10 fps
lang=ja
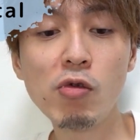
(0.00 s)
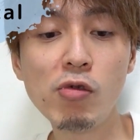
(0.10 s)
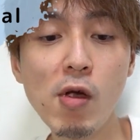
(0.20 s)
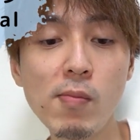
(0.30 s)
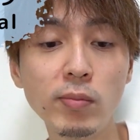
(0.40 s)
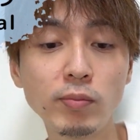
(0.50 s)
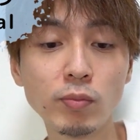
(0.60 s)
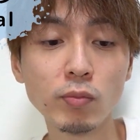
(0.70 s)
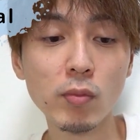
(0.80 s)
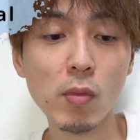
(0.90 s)
なるほど
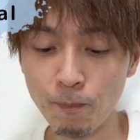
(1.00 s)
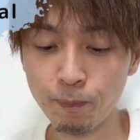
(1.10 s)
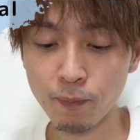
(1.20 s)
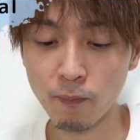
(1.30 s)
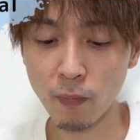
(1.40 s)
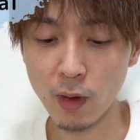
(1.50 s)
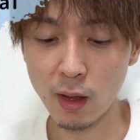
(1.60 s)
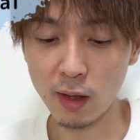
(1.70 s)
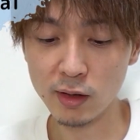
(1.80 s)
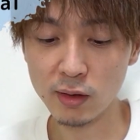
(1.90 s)
ね。
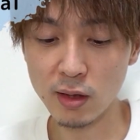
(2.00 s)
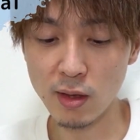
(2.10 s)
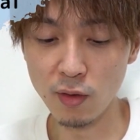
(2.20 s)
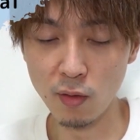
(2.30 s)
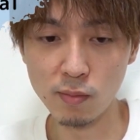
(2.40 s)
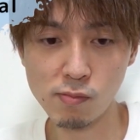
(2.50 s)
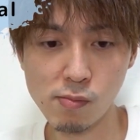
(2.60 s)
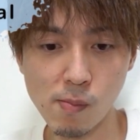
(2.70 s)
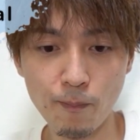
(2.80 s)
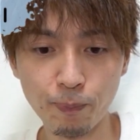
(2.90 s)

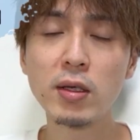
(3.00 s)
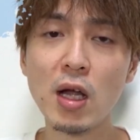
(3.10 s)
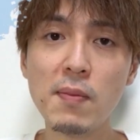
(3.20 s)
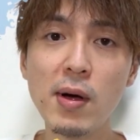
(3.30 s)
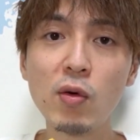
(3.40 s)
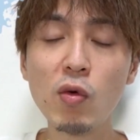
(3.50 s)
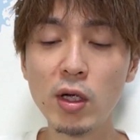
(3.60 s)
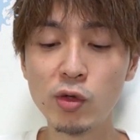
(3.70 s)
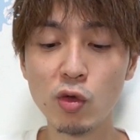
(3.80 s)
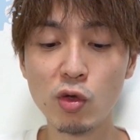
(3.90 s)
カスタード。
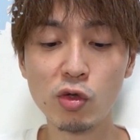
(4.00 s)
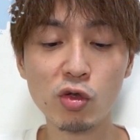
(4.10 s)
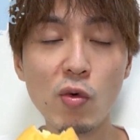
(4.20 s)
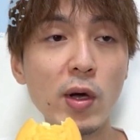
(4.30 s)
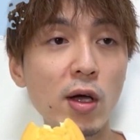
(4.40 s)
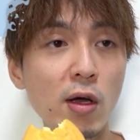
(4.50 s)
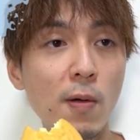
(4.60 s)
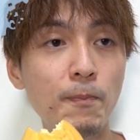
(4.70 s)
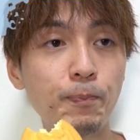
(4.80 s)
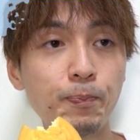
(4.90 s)
卵感ちょっと強
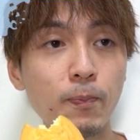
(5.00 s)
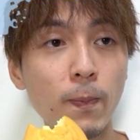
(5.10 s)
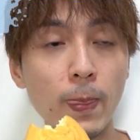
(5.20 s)
めかな。